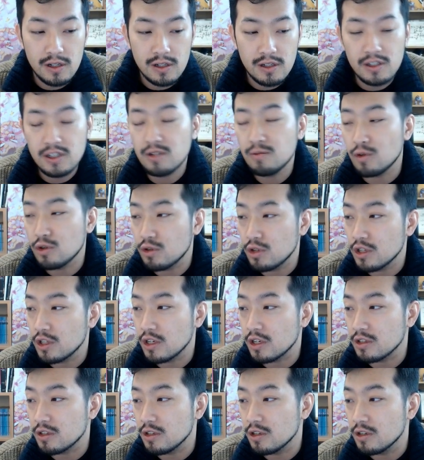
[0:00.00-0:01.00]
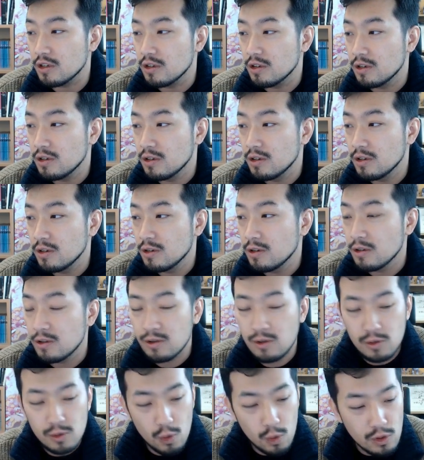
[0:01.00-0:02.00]
그럼 어떻게 되겠어요?
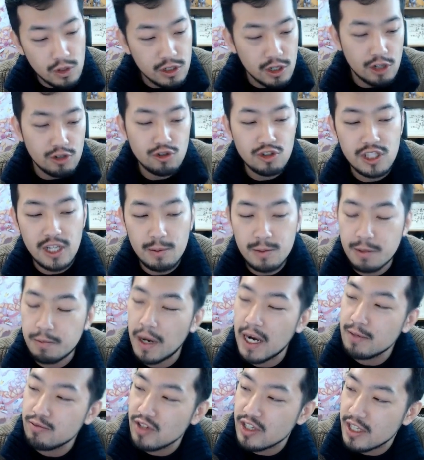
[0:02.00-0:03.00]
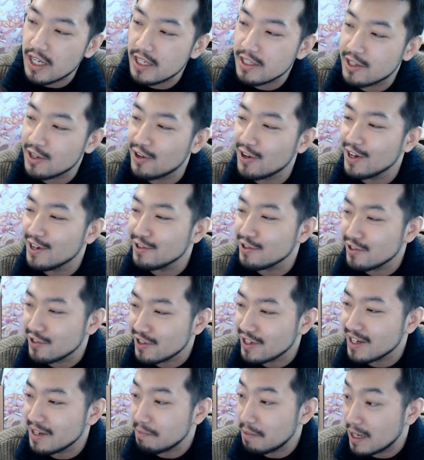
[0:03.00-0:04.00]
똥을 열두 시 삼십팔 분에 싸는 거예요.
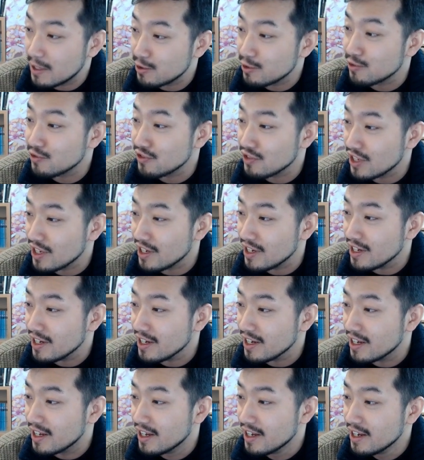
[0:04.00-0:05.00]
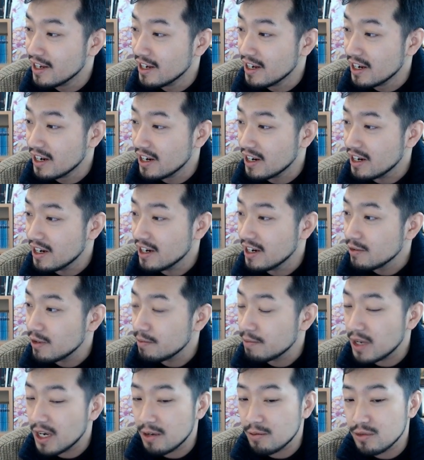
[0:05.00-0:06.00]
이렇게 방송 중에. 어?
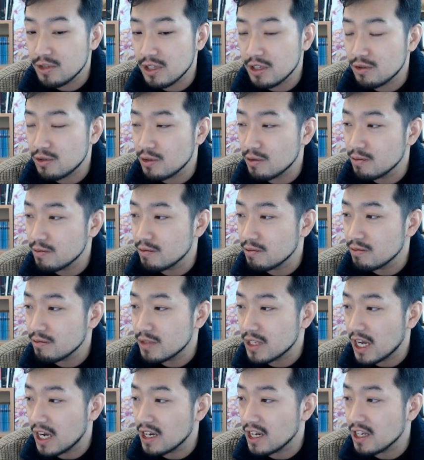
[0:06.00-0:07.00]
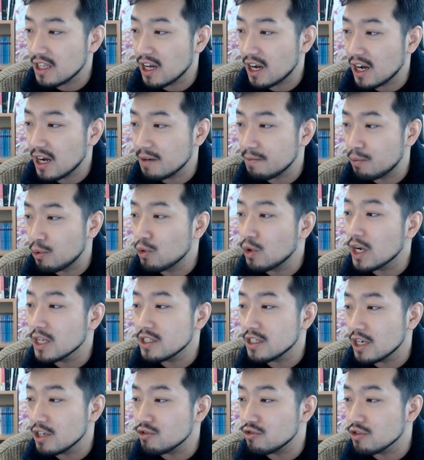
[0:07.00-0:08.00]
웬만하면 이제 좀 장에다가
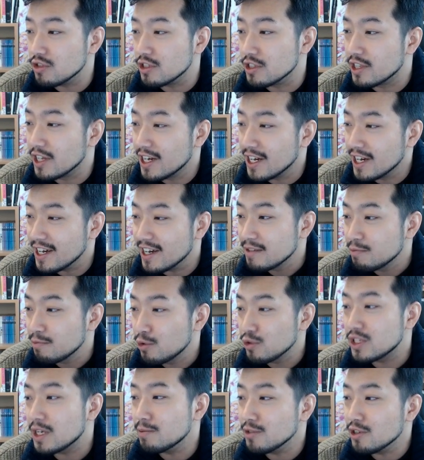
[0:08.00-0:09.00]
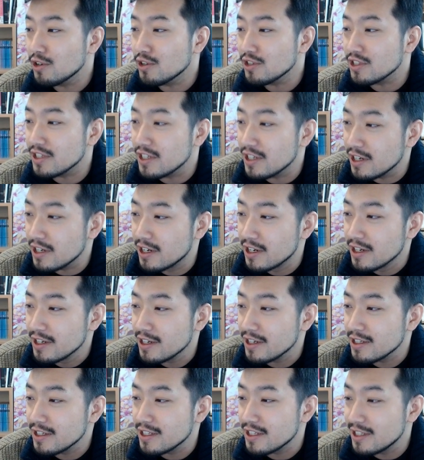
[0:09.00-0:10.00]
보관을 할 수 있는데 못 참는 거지.
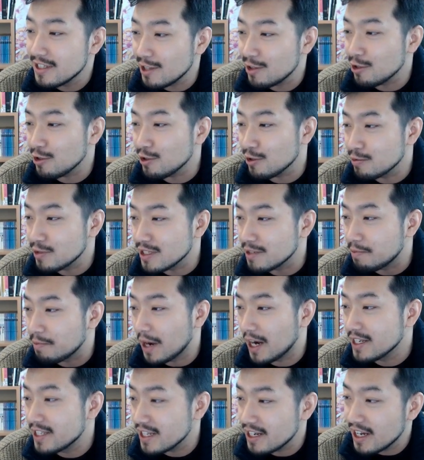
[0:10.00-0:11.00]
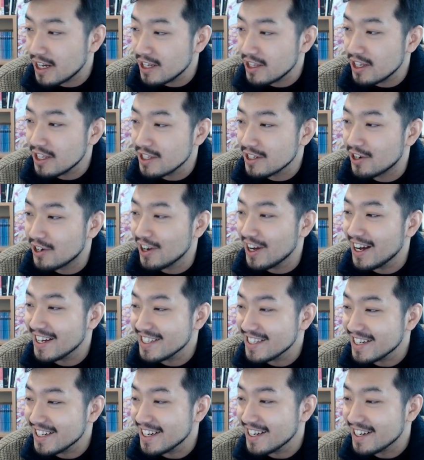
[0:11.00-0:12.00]
시대 때도 없이 이제 발사를 해야 되는 거야
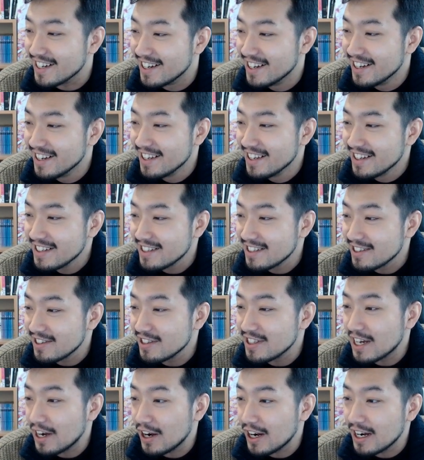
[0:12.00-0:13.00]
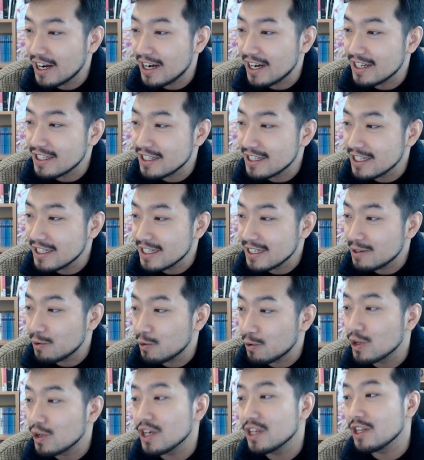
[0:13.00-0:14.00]
이제. 그런 상황까지
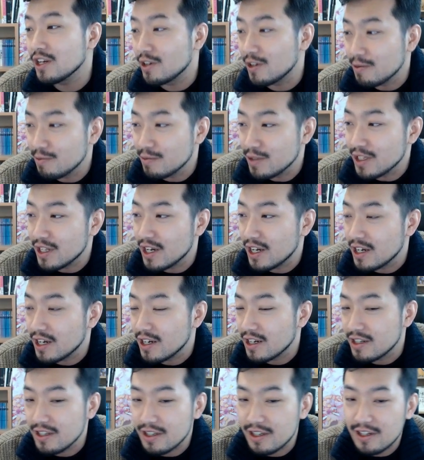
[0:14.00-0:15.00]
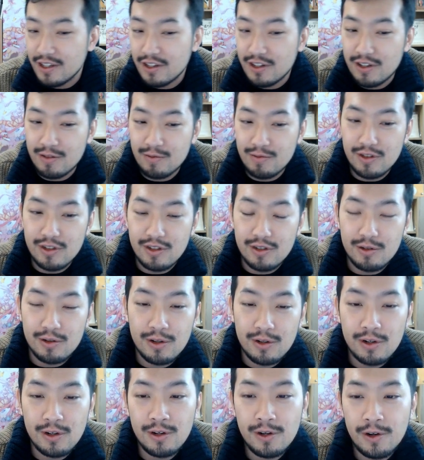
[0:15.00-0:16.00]
오게 된 겁니다. 그러니까
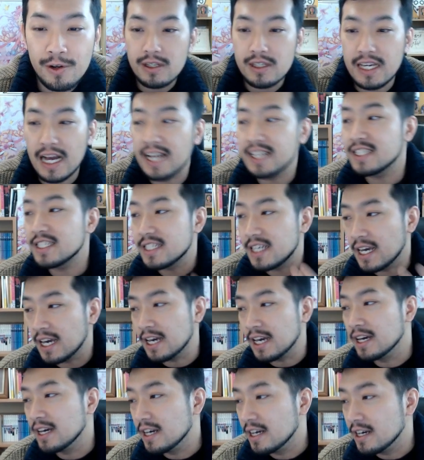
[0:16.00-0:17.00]
여러분들도 야채